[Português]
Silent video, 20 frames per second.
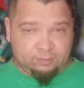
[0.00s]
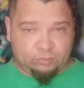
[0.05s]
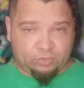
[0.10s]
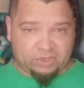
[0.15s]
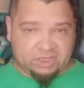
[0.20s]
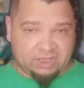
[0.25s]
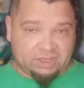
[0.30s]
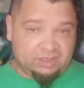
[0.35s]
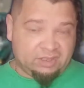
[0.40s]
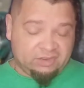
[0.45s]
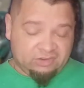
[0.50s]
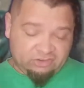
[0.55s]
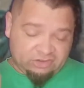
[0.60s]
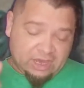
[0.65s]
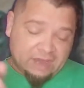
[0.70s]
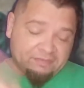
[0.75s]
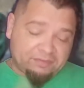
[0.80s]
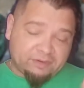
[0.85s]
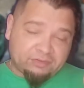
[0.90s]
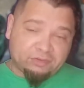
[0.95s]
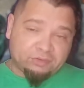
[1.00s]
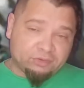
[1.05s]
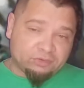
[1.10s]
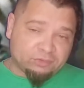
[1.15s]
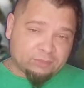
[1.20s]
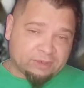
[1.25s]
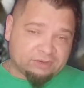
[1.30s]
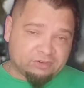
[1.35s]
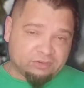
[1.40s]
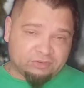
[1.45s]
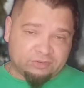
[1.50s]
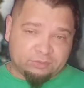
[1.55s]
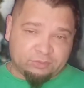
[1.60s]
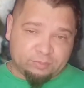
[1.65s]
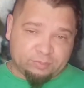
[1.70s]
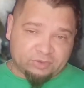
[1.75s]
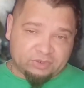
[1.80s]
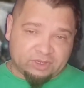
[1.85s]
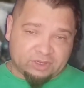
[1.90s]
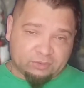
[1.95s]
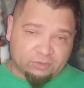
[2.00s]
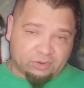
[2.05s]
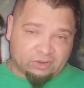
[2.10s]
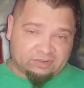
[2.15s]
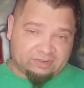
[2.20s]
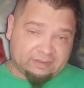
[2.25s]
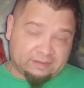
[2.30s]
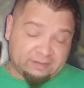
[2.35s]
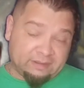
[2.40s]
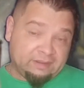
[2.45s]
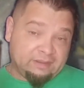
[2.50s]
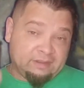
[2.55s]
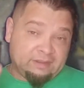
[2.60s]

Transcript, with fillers: Porque Jefferson dos Guardiões do Poder gosta.